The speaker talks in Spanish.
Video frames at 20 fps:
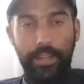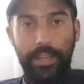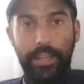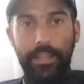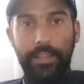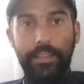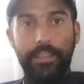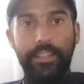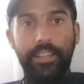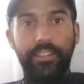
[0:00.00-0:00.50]

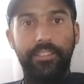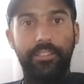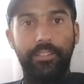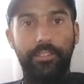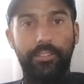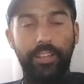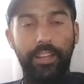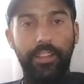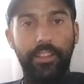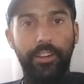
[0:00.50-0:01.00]
el
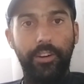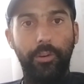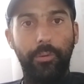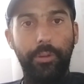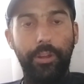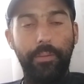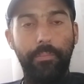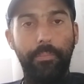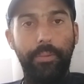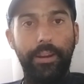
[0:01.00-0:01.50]
16 de
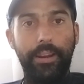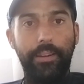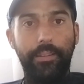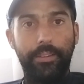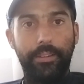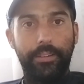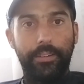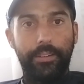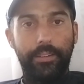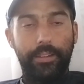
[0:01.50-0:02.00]

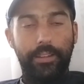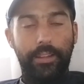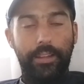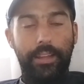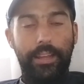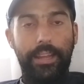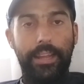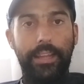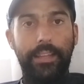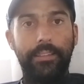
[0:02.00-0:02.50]
noviembre
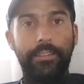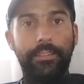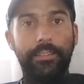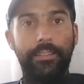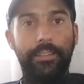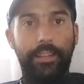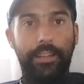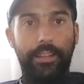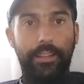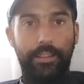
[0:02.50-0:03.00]

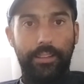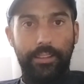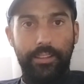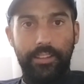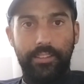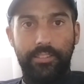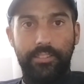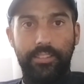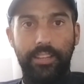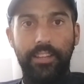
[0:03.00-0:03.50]
en
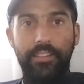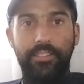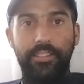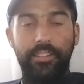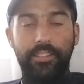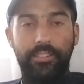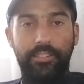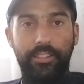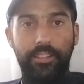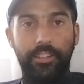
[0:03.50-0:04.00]
16
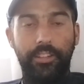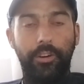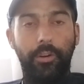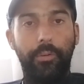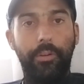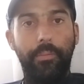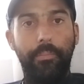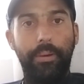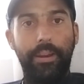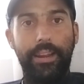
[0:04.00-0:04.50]
eh, y 17 de
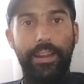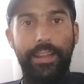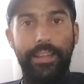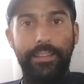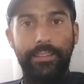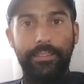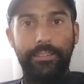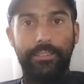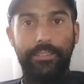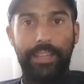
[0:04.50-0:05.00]
noviembre
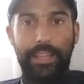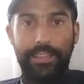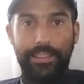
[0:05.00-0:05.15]
en